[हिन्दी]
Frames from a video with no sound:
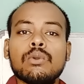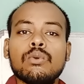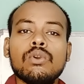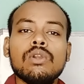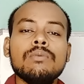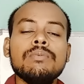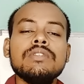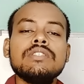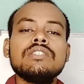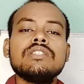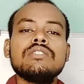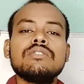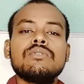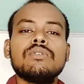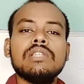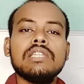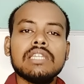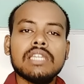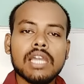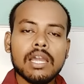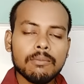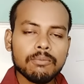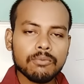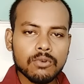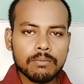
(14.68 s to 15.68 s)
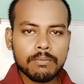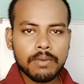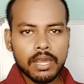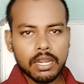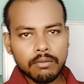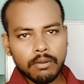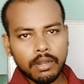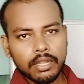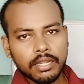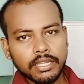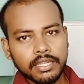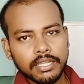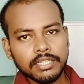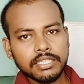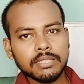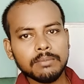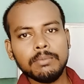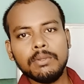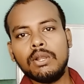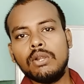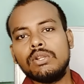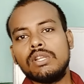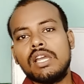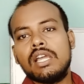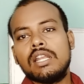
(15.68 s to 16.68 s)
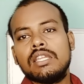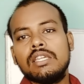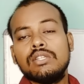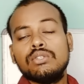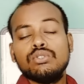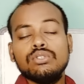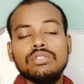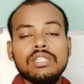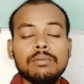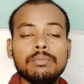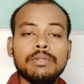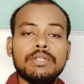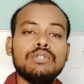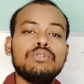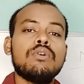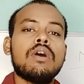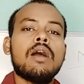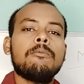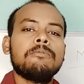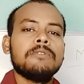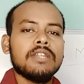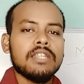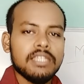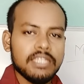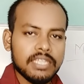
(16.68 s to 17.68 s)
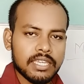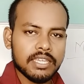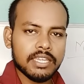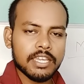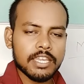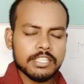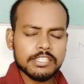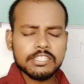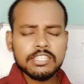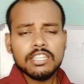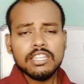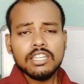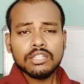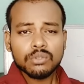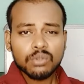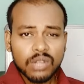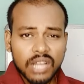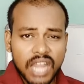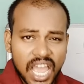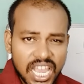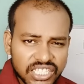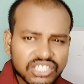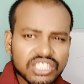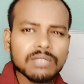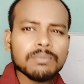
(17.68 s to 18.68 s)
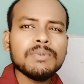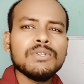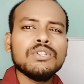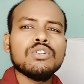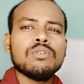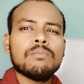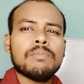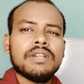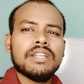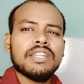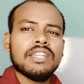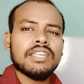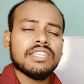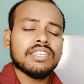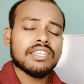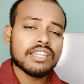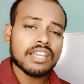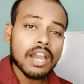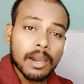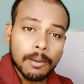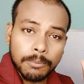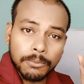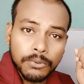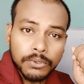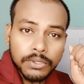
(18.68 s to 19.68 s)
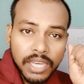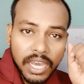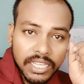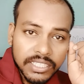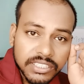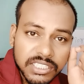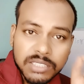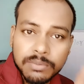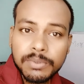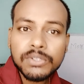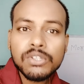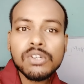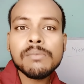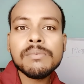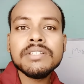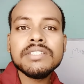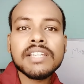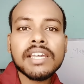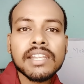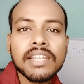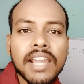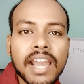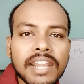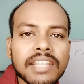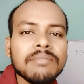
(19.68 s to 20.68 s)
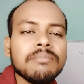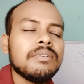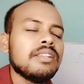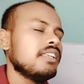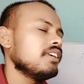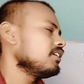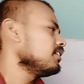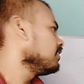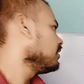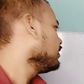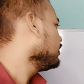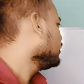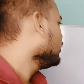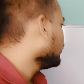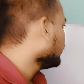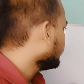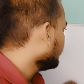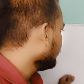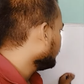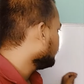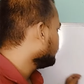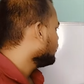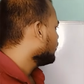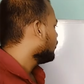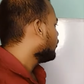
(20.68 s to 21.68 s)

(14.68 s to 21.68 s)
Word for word: कोई भी चीज़ को लेकर आपको बार बार नेगेटिव डाउट आ रहे हैं तो ये वीडियो आपके लिए है गाइज तो लास्ट तक वीडियो में बने रहिएगा आपको आज इस वीडियो में जानकारी मिलेगी कि